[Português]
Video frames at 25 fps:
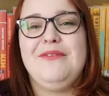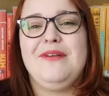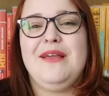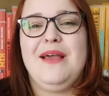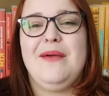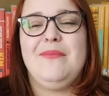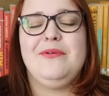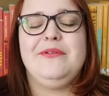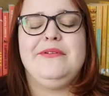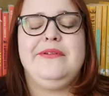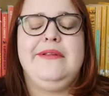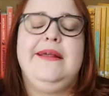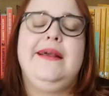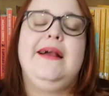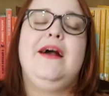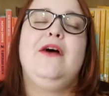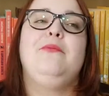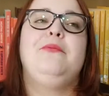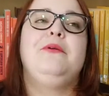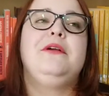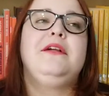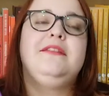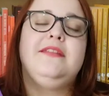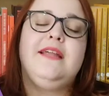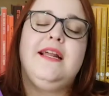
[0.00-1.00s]
o que é muito legal
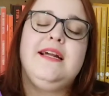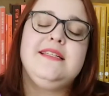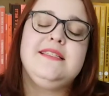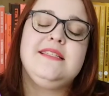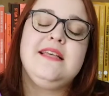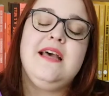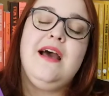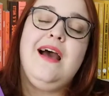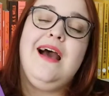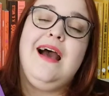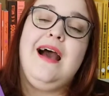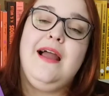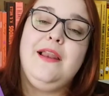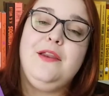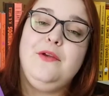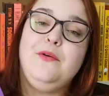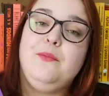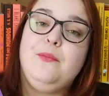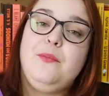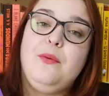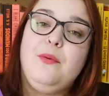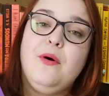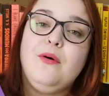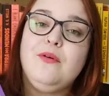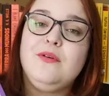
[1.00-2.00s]
porque traz ali
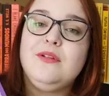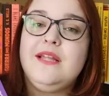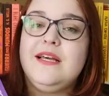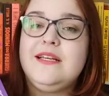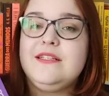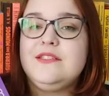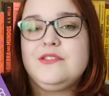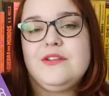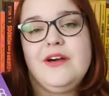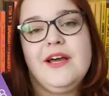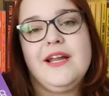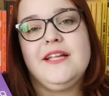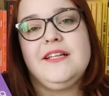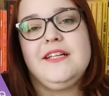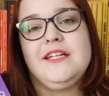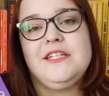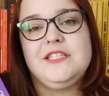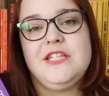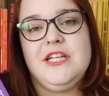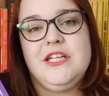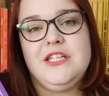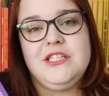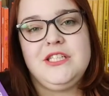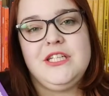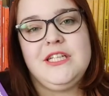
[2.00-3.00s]
um pouco da história da
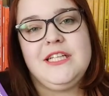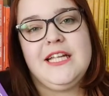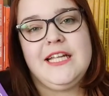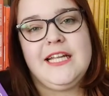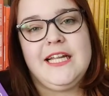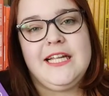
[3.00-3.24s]
Argentina